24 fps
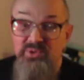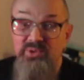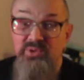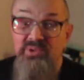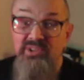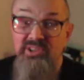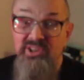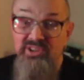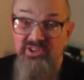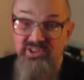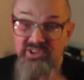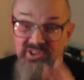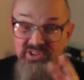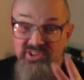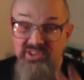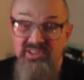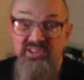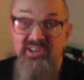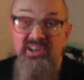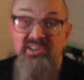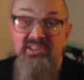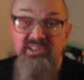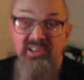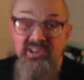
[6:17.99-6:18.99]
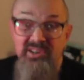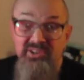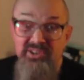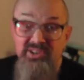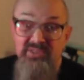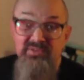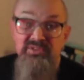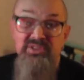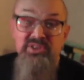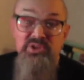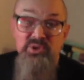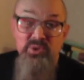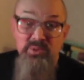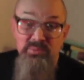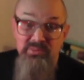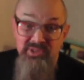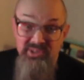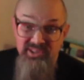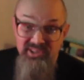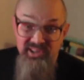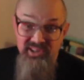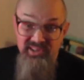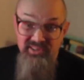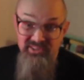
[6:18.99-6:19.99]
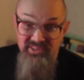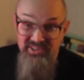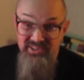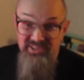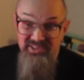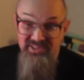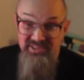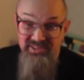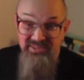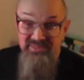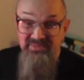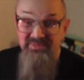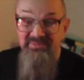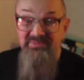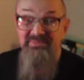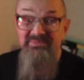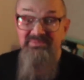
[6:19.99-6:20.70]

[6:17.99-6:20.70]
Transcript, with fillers: что даже Джет Ротал не все мне нравится.